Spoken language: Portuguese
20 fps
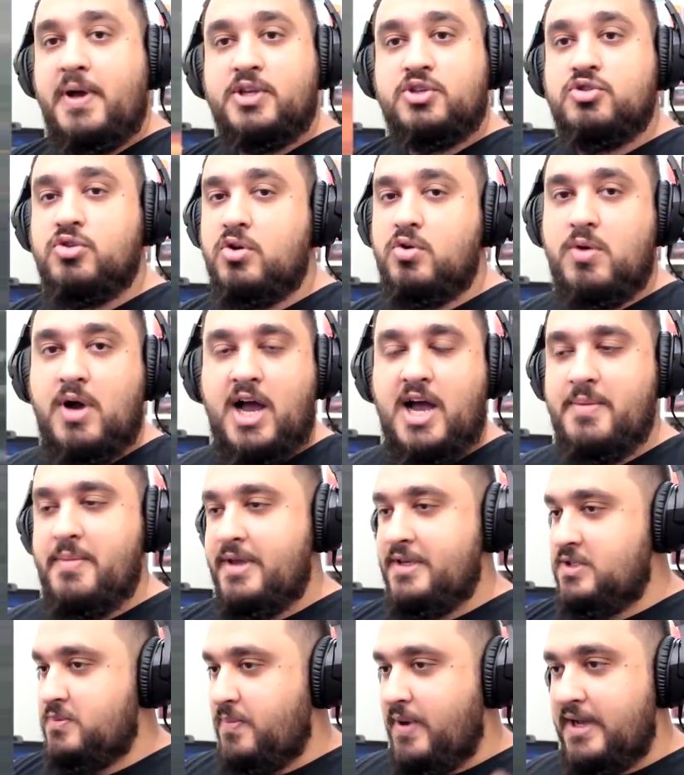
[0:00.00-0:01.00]
passou no
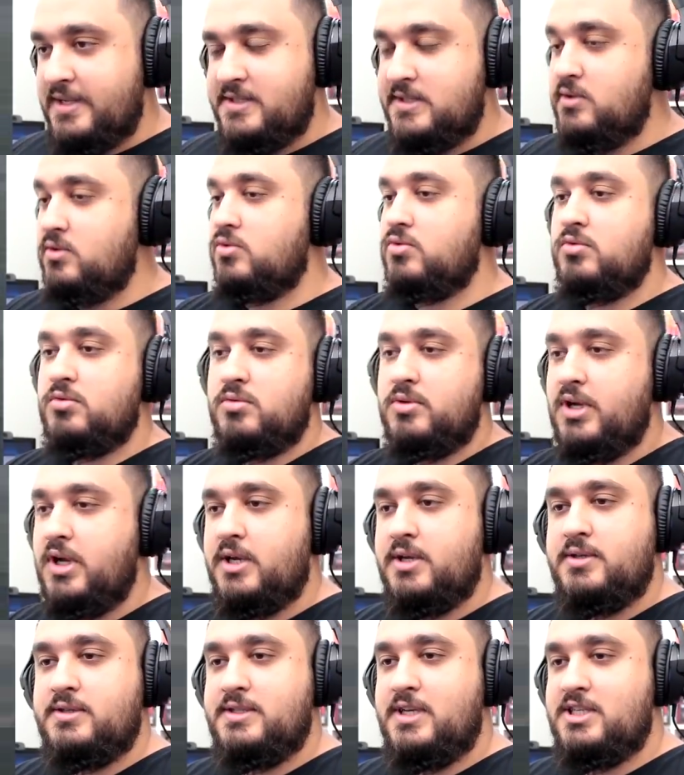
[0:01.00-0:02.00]
Amens, passa em tudo,
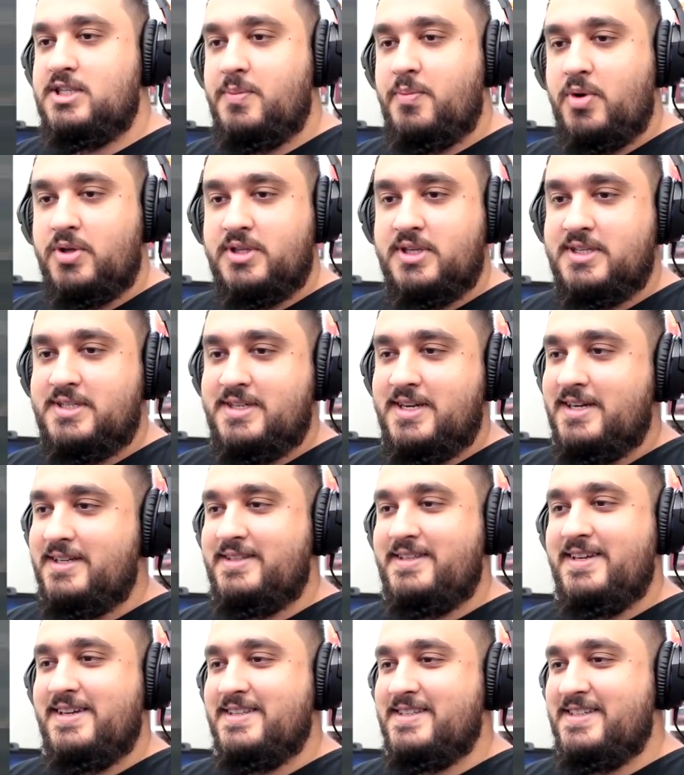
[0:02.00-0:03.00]
cara. Sei se você pode ter
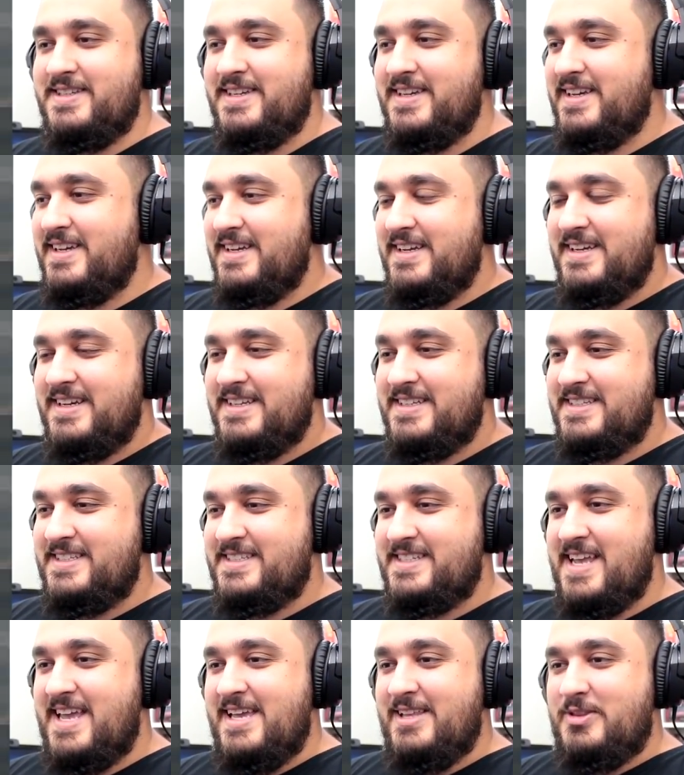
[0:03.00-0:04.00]
certeza,
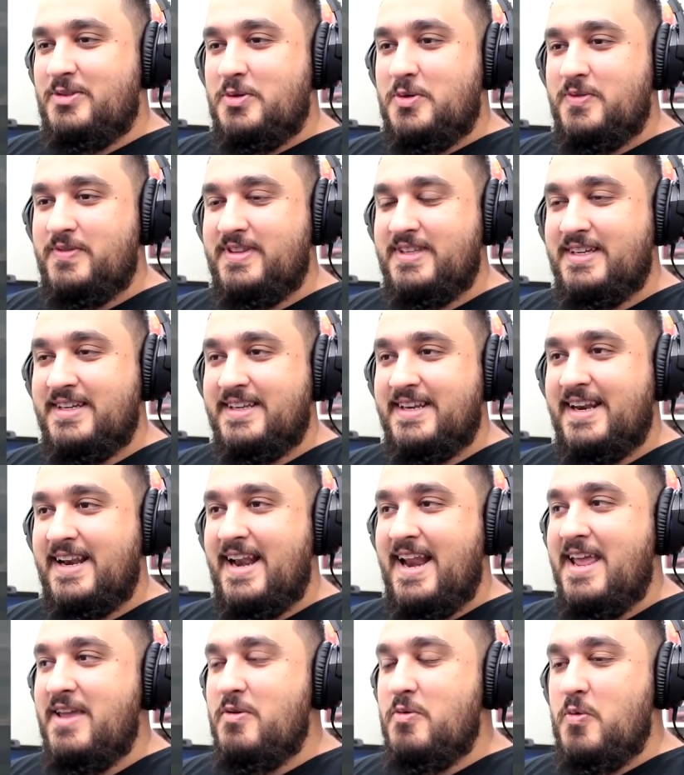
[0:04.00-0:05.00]
sem dúvida
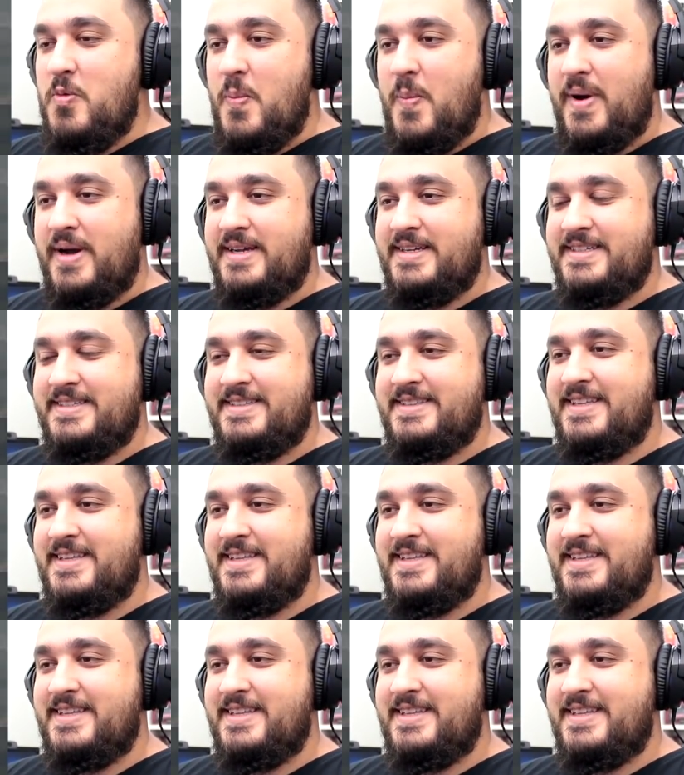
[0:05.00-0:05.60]
nenhuma.